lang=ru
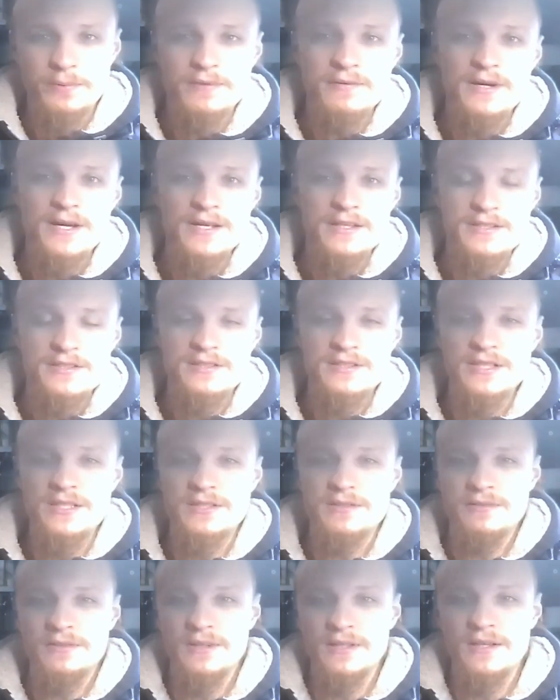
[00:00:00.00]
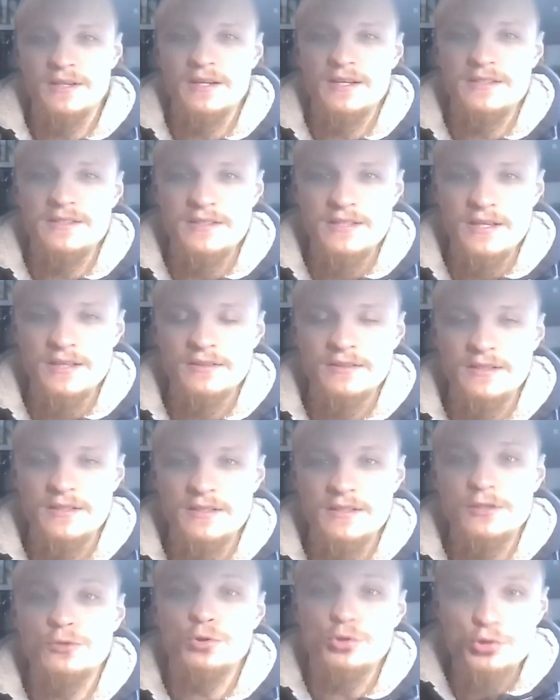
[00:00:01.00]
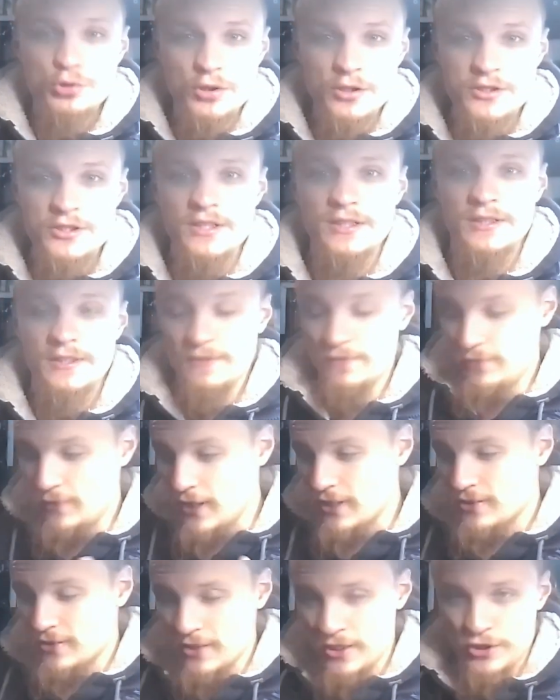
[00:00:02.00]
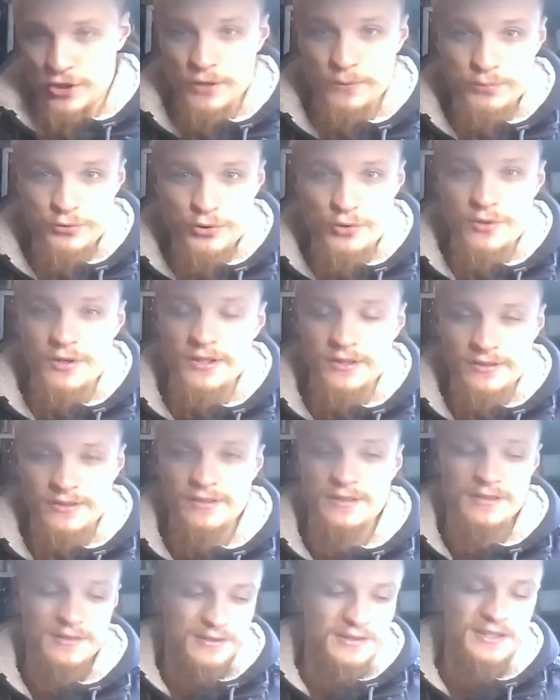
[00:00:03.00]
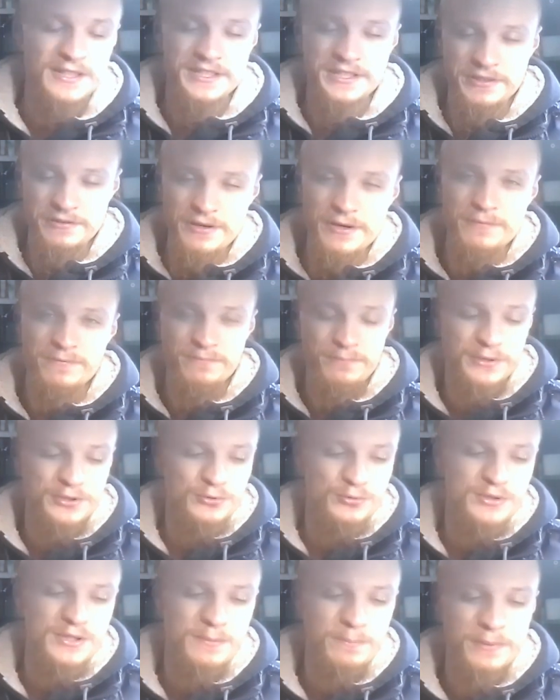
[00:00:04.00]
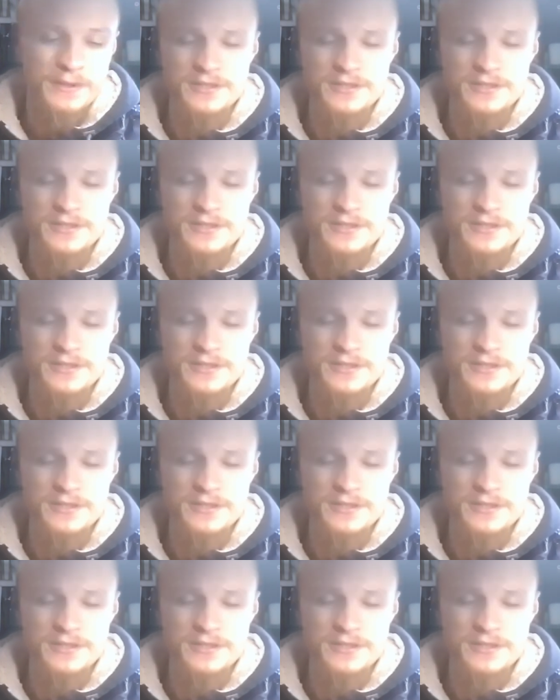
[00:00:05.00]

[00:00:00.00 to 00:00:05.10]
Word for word: добавлять, естественно, оттенки. Не то что оттенки, весь наш обзор это классовая, по сути,